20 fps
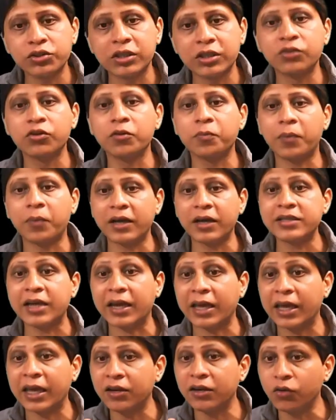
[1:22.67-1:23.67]
ছিদ্র পায়
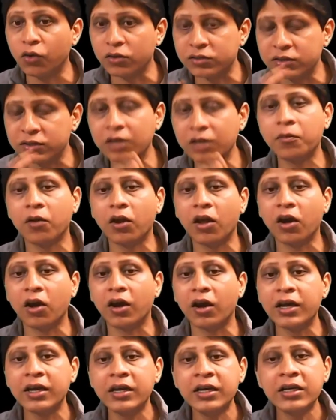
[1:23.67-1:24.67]
যাকে নজল বলা
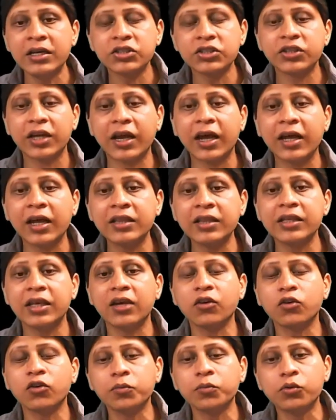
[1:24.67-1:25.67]
হয় সেখান দিয়ে
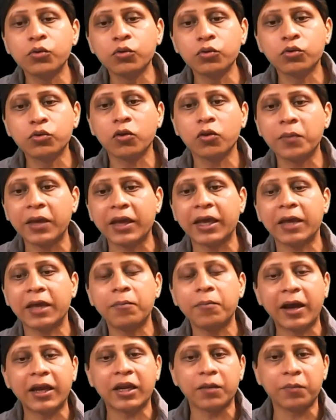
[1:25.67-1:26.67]
খুব দ্রুত বেগে
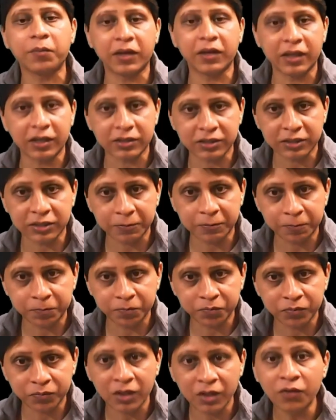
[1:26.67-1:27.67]
বাইরে বেরিয়ে আসে
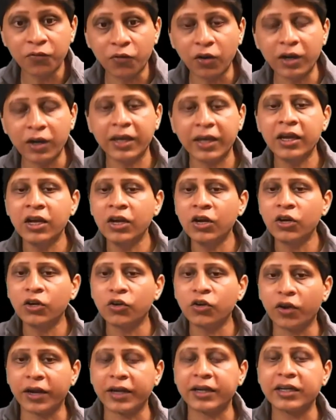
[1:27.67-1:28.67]
ফলে
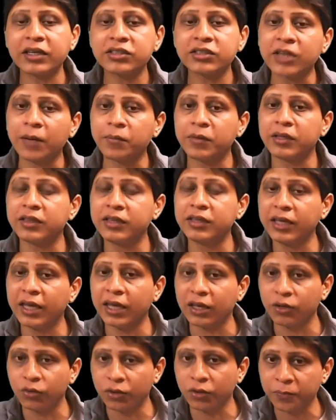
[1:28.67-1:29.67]
রকেটটা সামনের দিকে
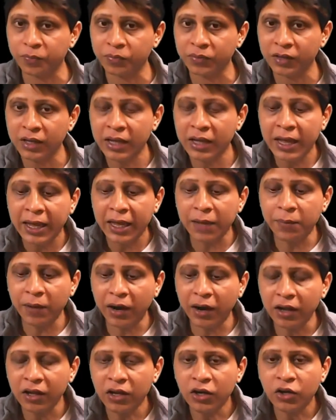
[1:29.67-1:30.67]
এগোয় এবার